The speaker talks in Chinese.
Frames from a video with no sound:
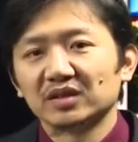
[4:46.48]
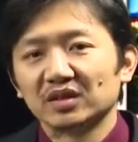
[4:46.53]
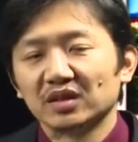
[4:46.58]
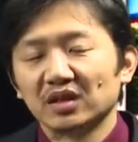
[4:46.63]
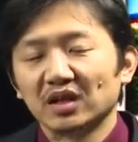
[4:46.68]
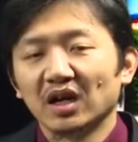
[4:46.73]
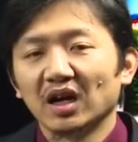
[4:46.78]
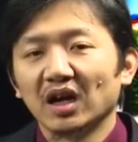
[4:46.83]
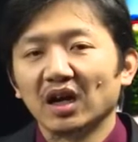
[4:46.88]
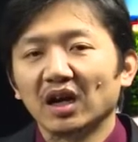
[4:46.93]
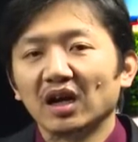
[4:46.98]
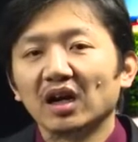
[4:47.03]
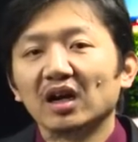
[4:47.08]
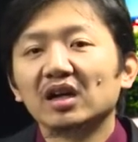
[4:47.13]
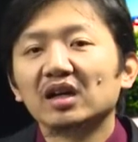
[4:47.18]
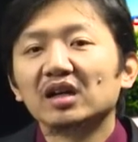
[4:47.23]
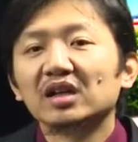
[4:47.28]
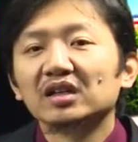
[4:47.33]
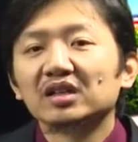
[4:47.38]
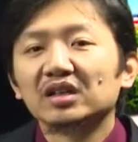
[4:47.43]
啊，
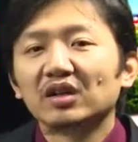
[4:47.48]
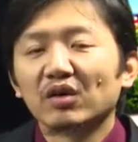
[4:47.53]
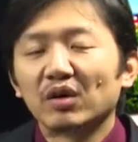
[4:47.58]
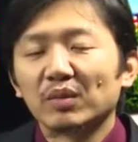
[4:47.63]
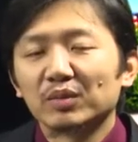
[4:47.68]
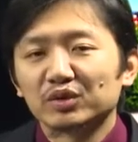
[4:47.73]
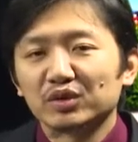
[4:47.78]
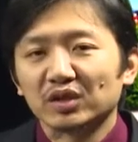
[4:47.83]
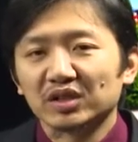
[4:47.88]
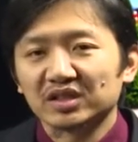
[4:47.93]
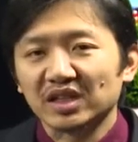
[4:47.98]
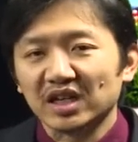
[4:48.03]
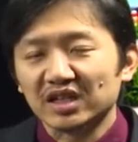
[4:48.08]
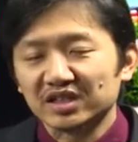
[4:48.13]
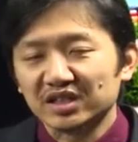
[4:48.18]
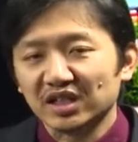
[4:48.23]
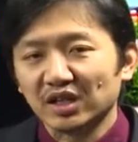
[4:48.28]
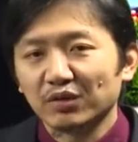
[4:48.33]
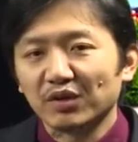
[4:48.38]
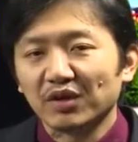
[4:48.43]
那我们说在
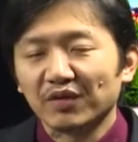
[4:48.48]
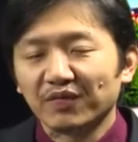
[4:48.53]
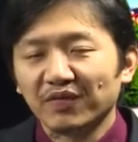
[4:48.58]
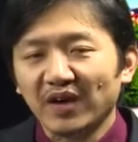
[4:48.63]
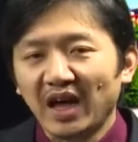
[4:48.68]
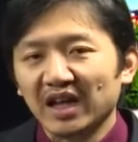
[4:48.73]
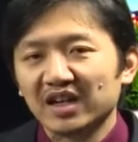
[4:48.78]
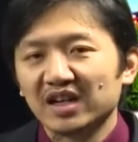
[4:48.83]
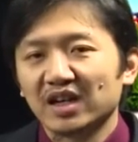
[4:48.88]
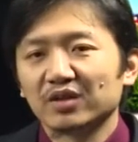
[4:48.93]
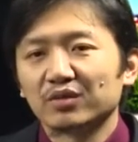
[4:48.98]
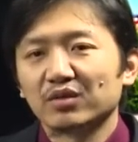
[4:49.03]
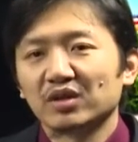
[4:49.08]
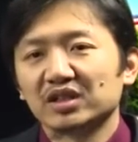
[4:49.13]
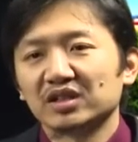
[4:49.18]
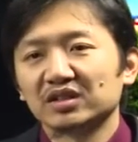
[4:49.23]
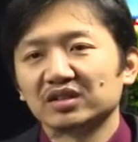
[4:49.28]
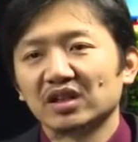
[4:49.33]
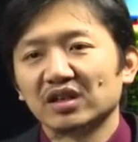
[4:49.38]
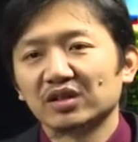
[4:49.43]
社会发展过
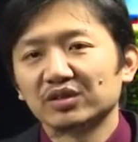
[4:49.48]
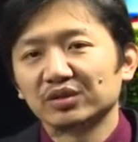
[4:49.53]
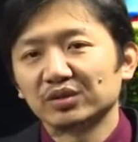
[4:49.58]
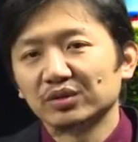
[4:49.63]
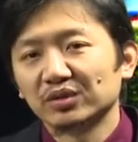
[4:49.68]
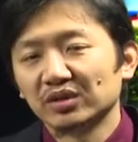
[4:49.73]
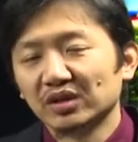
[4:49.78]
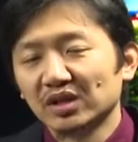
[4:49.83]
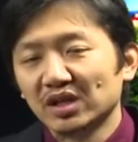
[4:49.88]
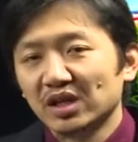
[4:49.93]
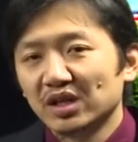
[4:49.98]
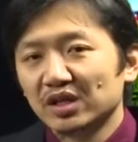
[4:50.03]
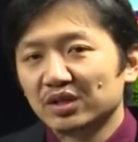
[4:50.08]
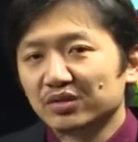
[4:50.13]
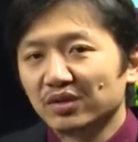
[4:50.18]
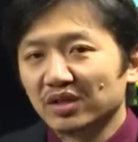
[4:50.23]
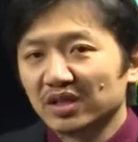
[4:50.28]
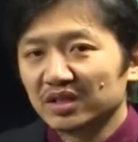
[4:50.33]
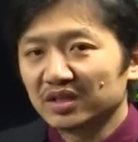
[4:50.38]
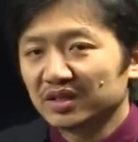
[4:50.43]
程当中，
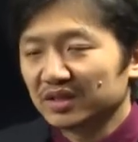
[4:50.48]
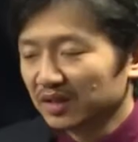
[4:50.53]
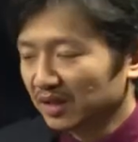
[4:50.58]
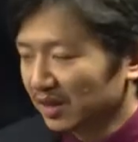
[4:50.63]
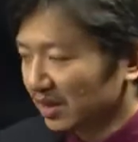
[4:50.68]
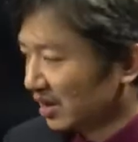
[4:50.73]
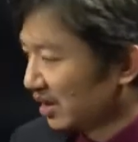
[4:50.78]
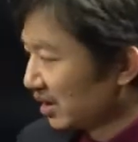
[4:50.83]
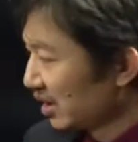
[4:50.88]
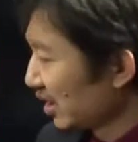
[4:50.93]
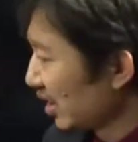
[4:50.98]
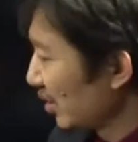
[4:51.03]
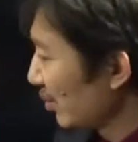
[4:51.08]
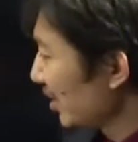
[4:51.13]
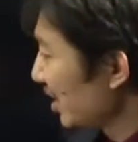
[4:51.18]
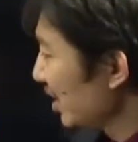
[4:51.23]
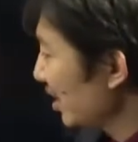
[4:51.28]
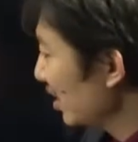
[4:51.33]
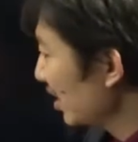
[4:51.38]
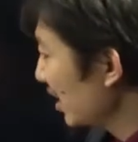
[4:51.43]
君子那么
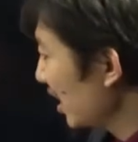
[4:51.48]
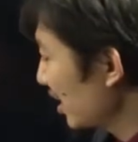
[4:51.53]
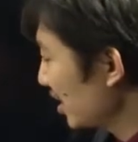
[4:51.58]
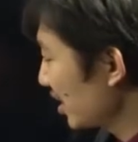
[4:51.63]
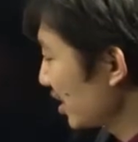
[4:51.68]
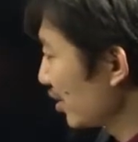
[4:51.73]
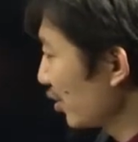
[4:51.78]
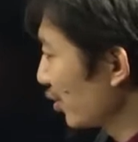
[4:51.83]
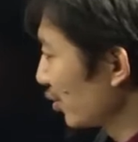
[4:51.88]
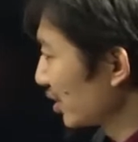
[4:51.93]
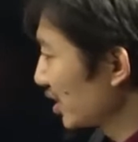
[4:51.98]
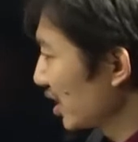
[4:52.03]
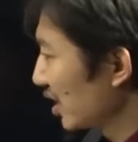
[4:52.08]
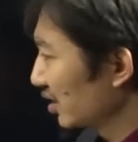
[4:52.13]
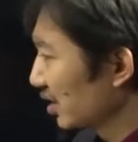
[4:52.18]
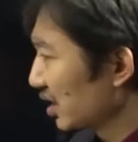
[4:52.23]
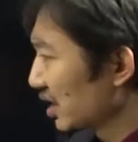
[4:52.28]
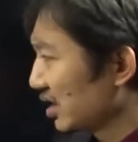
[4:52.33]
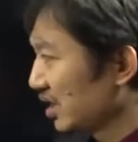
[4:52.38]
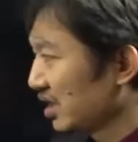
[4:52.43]
应该是有这
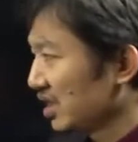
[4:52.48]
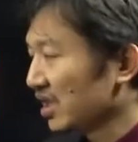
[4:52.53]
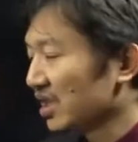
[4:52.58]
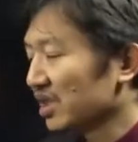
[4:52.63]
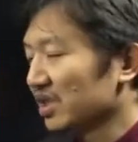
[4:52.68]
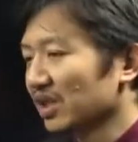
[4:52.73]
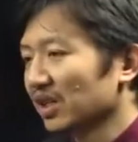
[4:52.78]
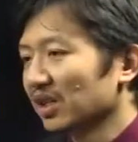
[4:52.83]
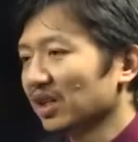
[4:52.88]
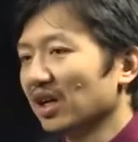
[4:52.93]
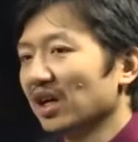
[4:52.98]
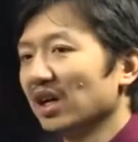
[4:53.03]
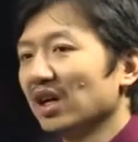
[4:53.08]
样的气节。